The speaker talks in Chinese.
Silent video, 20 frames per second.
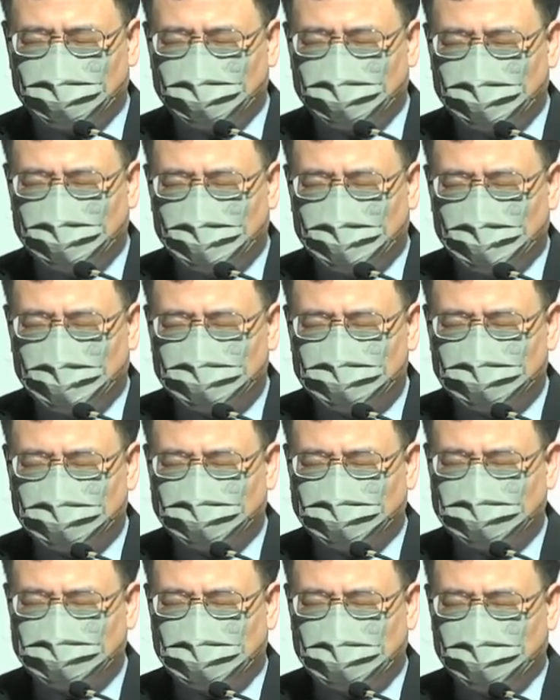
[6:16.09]
以
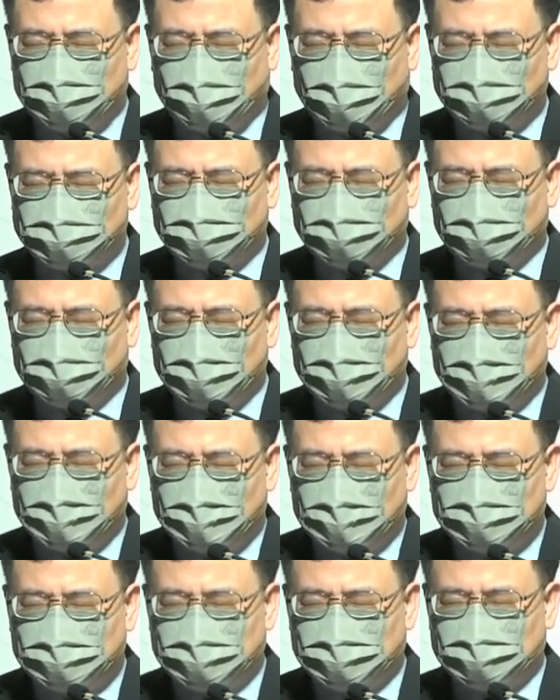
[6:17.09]
你今天保守
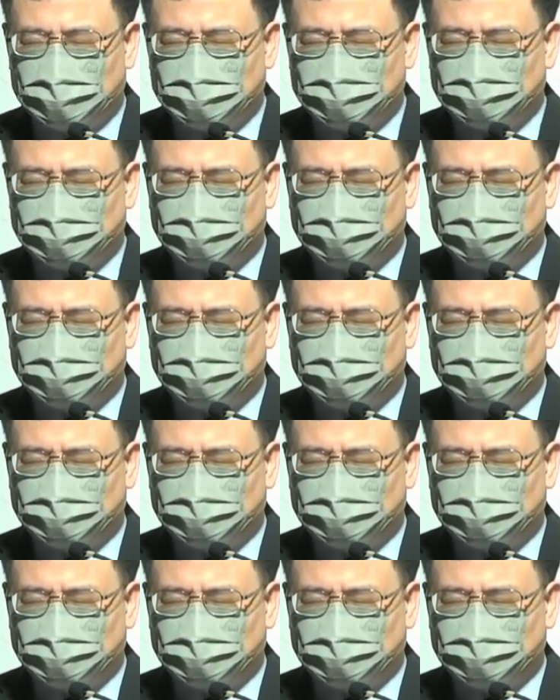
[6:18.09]
你的，